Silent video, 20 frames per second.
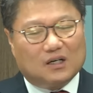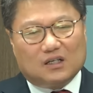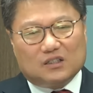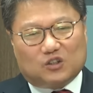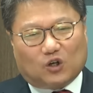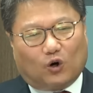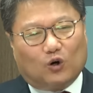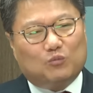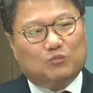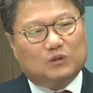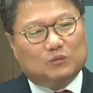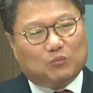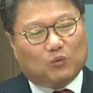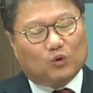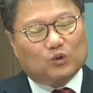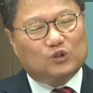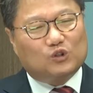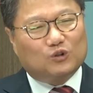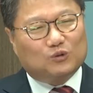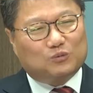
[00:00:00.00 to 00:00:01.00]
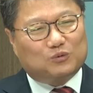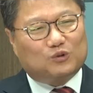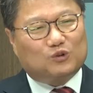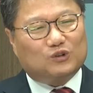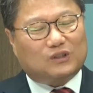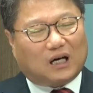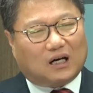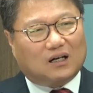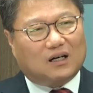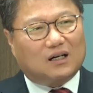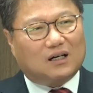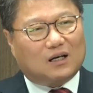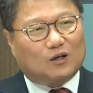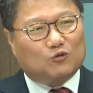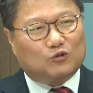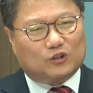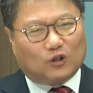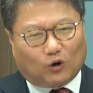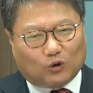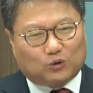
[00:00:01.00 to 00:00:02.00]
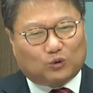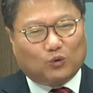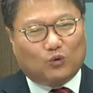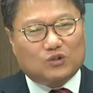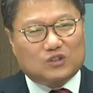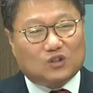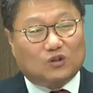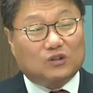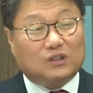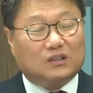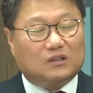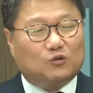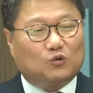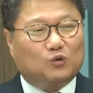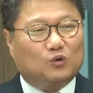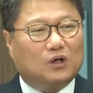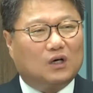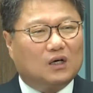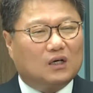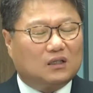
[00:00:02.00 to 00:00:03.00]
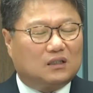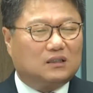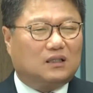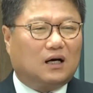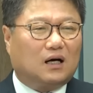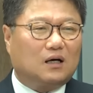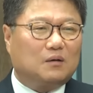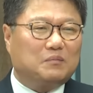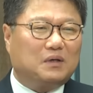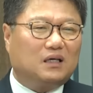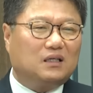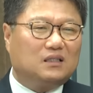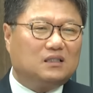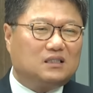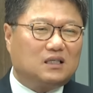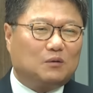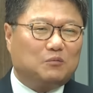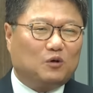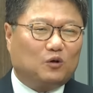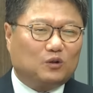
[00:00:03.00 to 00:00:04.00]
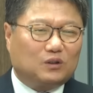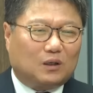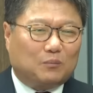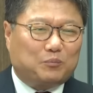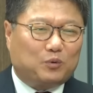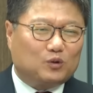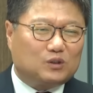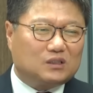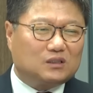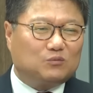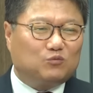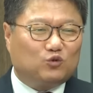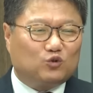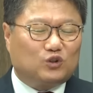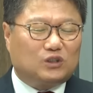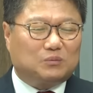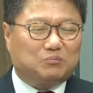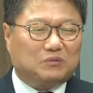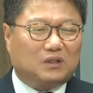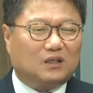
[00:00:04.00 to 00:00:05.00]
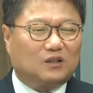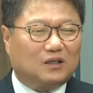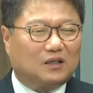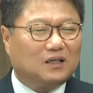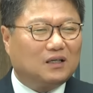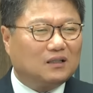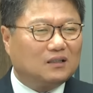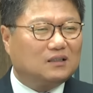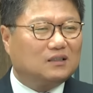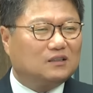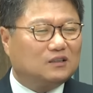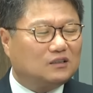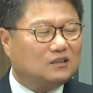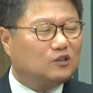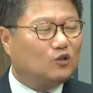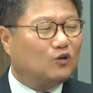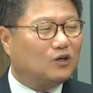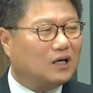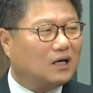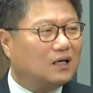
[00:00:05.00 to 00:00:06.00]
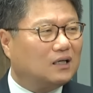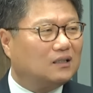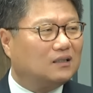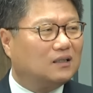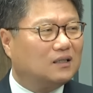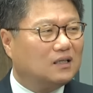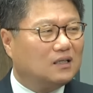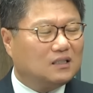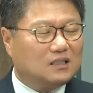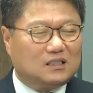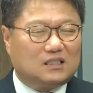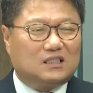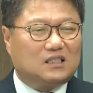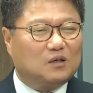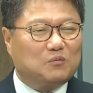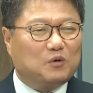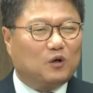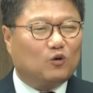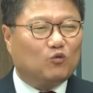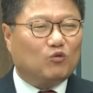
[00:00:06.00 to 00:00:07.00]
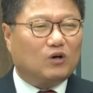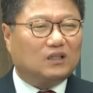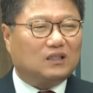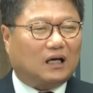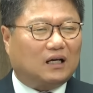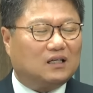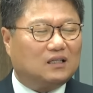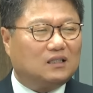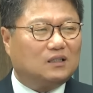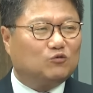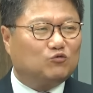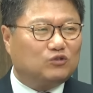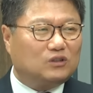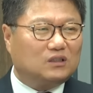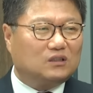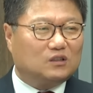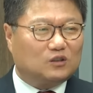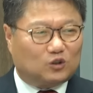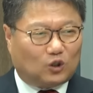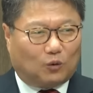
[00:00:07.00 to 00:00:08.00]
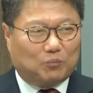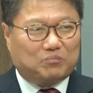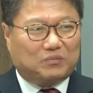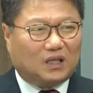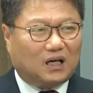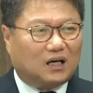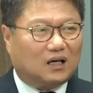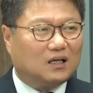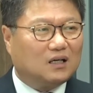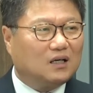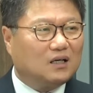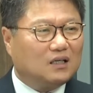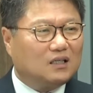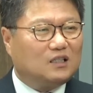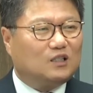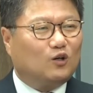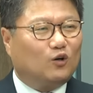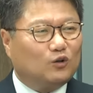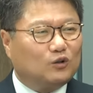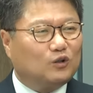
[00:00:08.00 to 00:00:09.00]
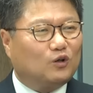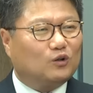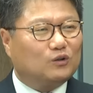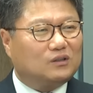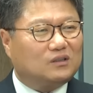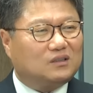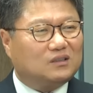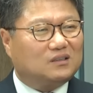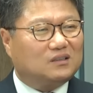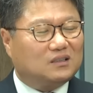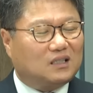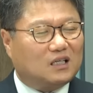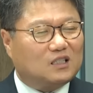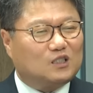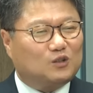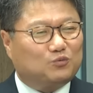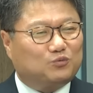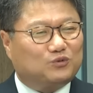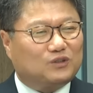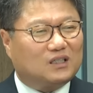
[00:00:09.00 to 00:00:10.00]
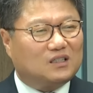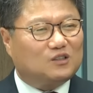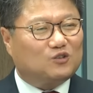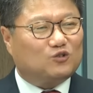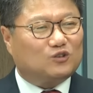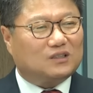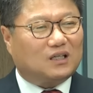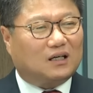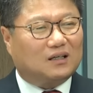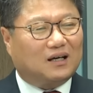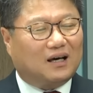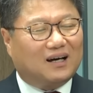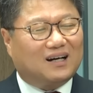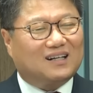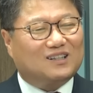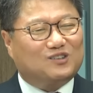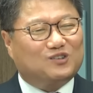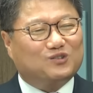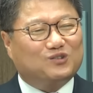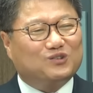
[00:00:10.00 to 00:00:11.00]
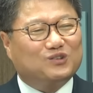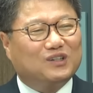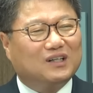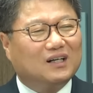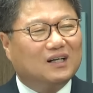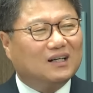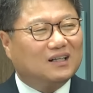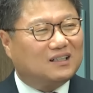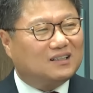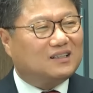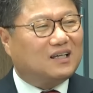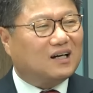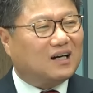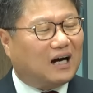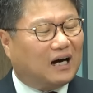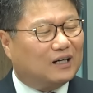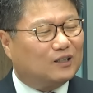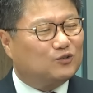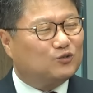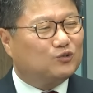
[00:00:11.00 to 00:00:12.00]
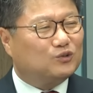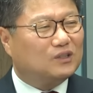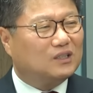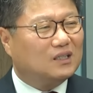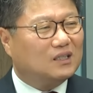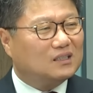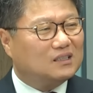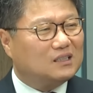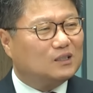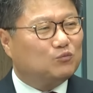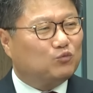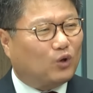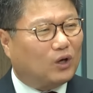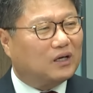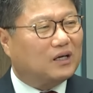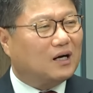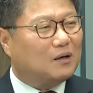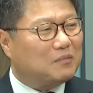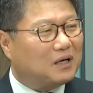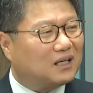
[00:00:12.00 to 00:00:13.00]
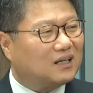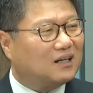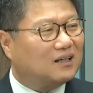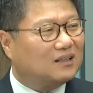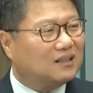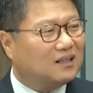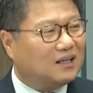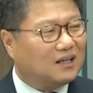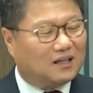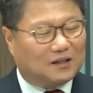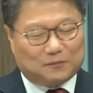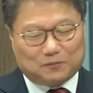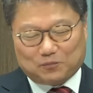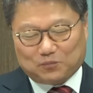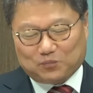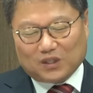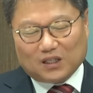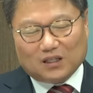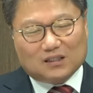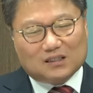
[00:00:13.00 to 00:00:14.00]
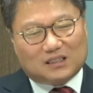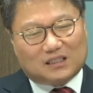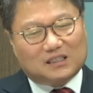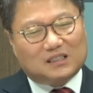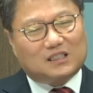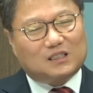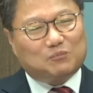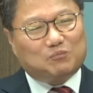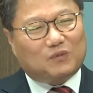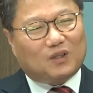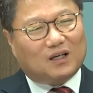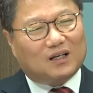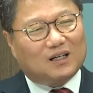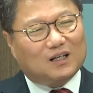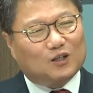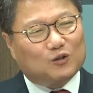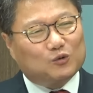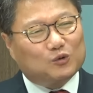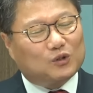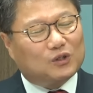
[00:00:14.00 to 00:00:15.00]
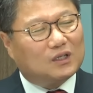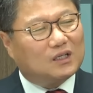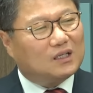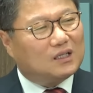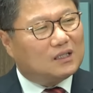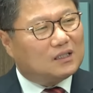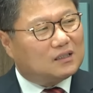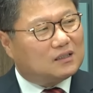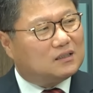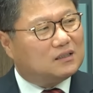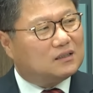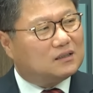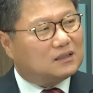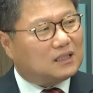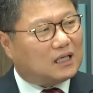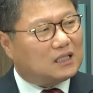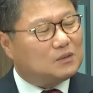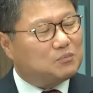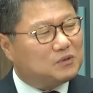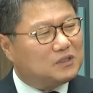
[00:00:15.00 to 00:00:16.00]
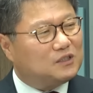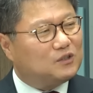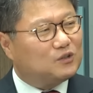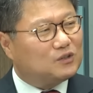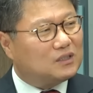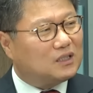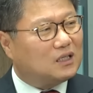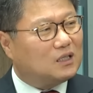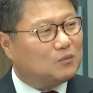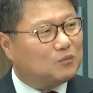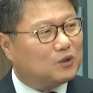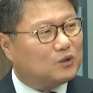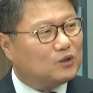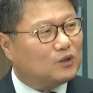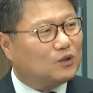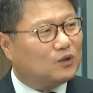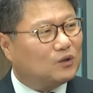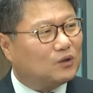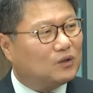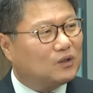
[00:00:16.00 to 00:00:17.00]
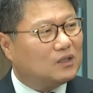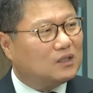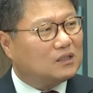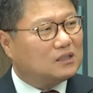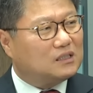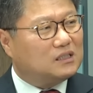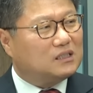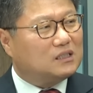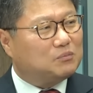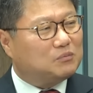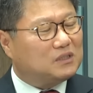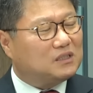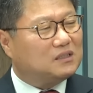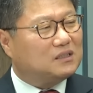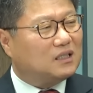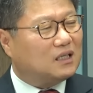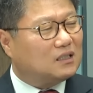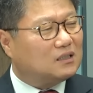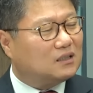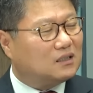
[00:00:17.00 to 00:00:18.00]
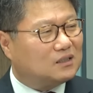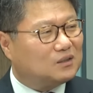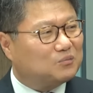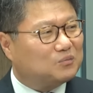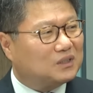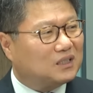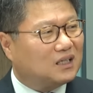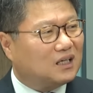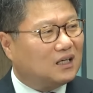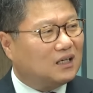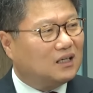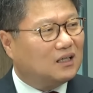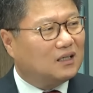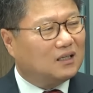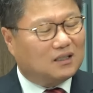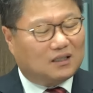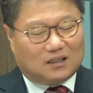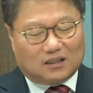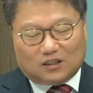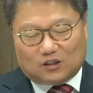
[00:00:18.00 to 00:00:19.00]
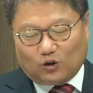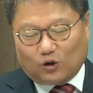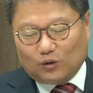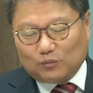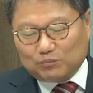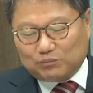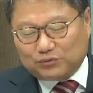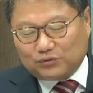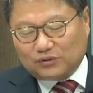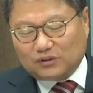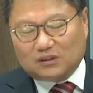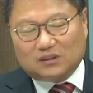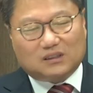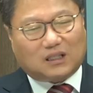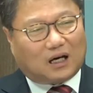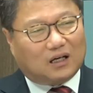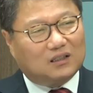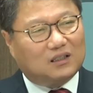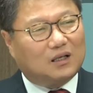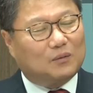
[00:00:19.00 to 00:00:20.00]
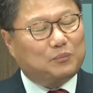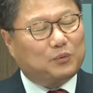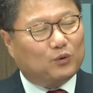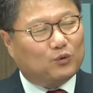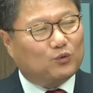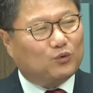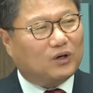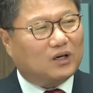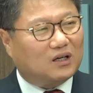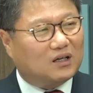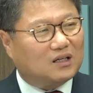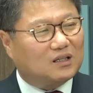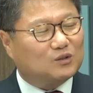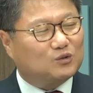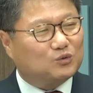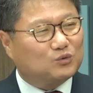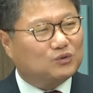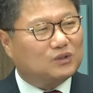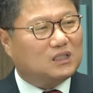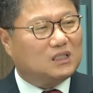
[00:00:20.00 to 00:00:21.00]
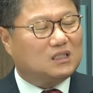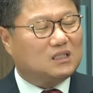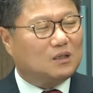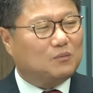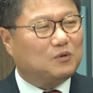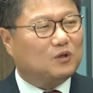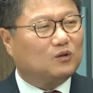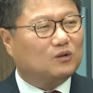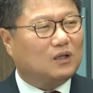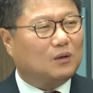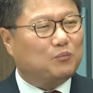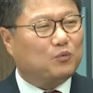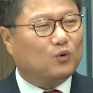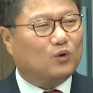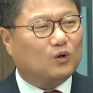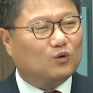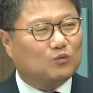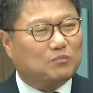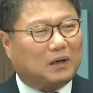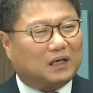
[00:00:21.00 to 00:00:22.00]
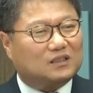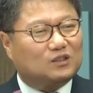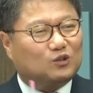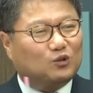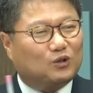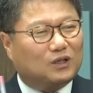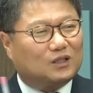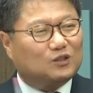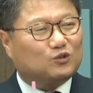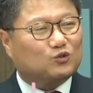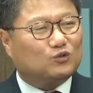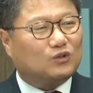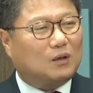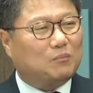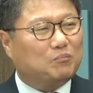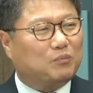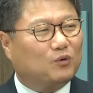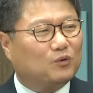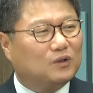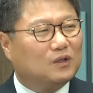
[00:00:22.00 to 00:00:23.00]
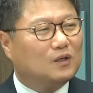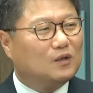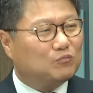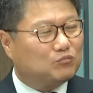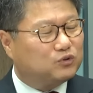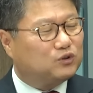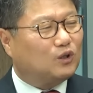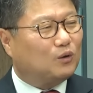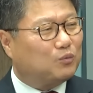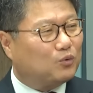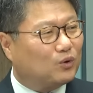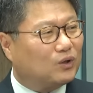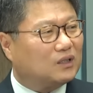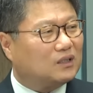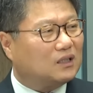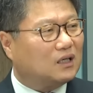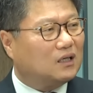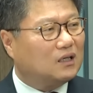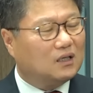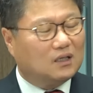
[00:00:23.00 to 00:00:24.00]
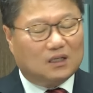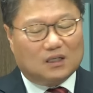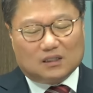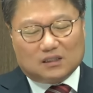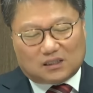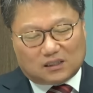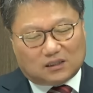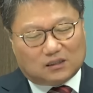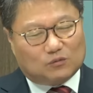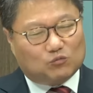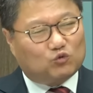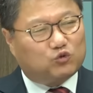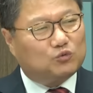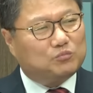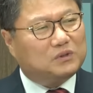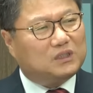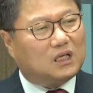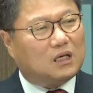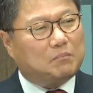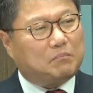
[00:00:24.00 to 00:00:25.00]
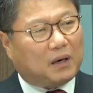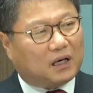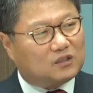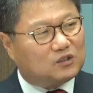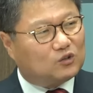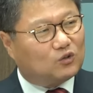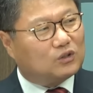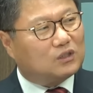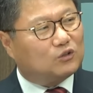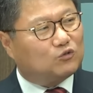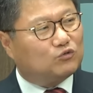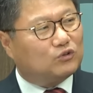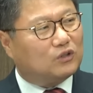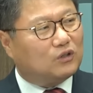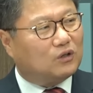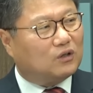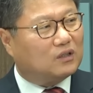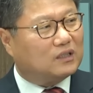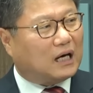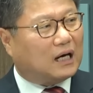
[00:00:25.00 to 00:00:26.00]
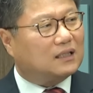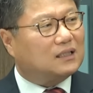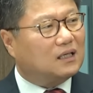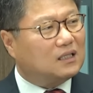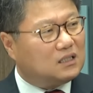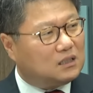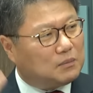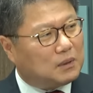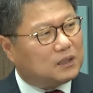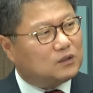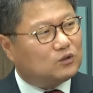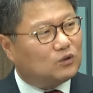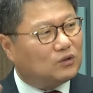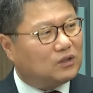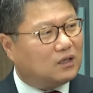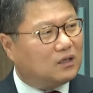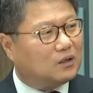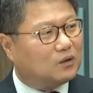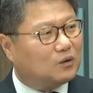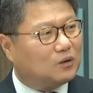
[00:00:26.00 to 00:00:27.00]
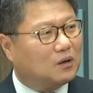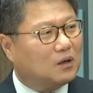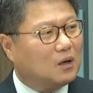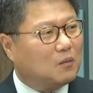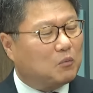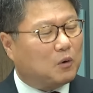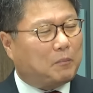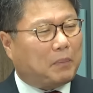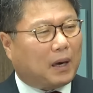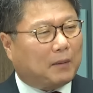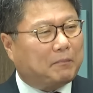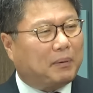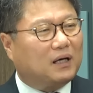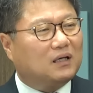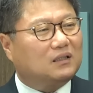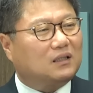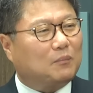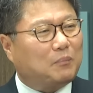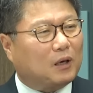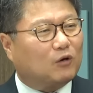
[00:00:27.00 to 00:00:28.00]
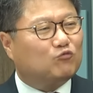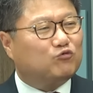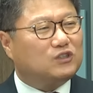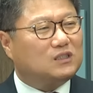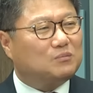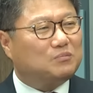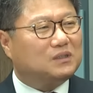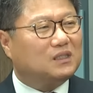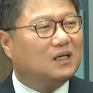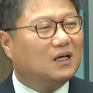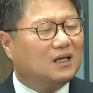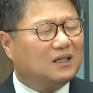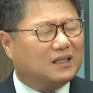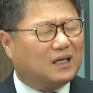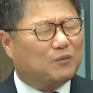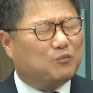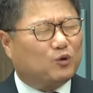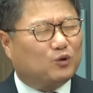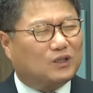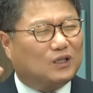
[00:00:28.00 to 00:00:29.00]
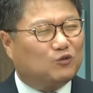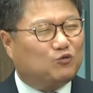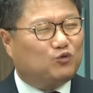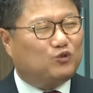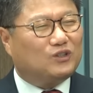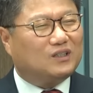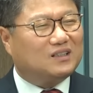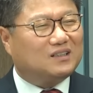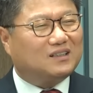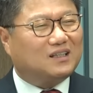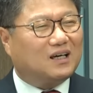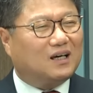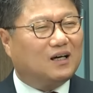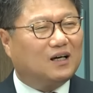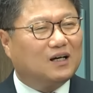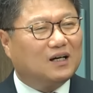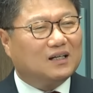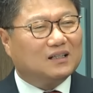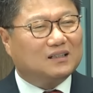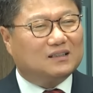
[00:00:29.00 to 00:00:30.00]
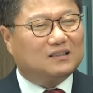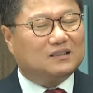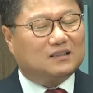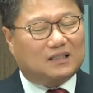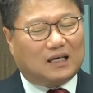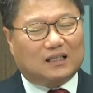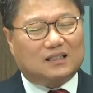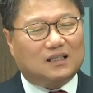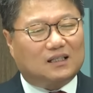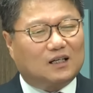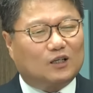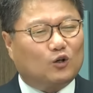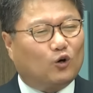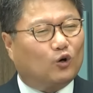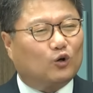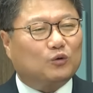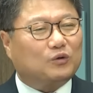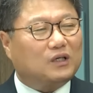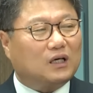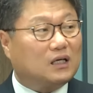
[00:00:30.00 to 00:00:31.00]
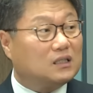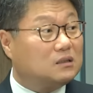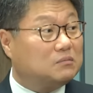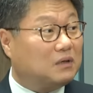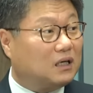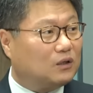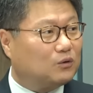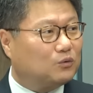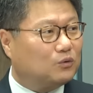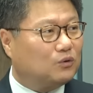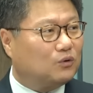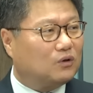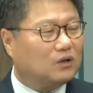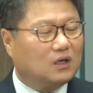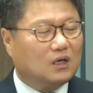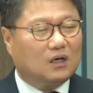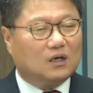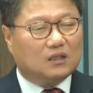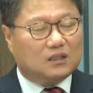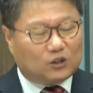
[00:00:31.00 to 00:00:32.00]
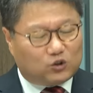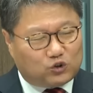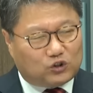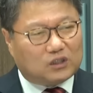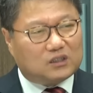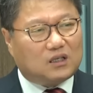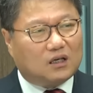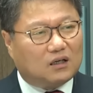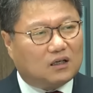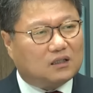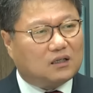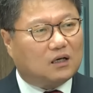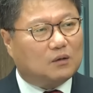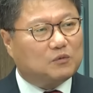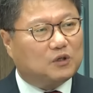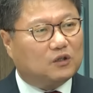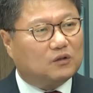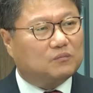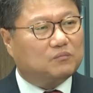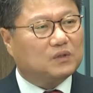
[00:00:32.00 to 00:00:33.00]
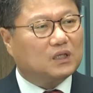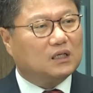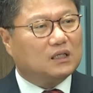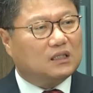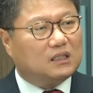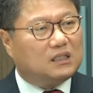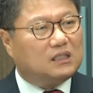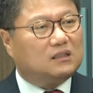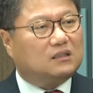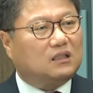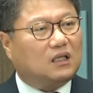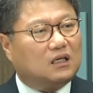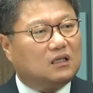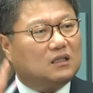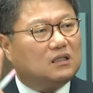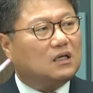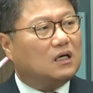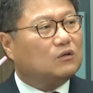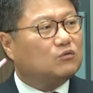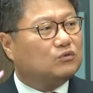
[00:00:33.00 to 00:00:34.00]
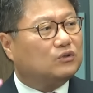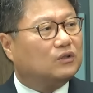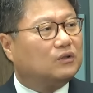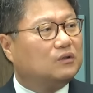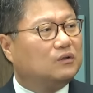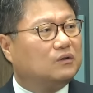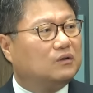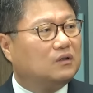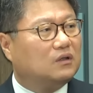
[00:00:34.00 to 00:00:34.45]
젊은 모습으로 다가가고 역동적이고 그다음에 이재명 대표 지금 60대 그 들어간 이재명과 달리 우리는 젊다 이런 것들을 캐치프레이즈로 잘해 가지고 그렇게 가도 지금 될까 말까인데 70대하고 그 47년생이면요. 77세 아니겠습니까? 네. 그런 분을 당대표로 해가지고 이재명 대표하고 맞서가지고 한번 붙어보겠다? 지금 국민의힘 100석이고요. 야당 200석이에요. 뭐 108대 192 이렇게 뭐 이렇게 뒤 이렇게 그 계산하기 어렵게 하지 말고 쉽게 생각하면 1대2라고요.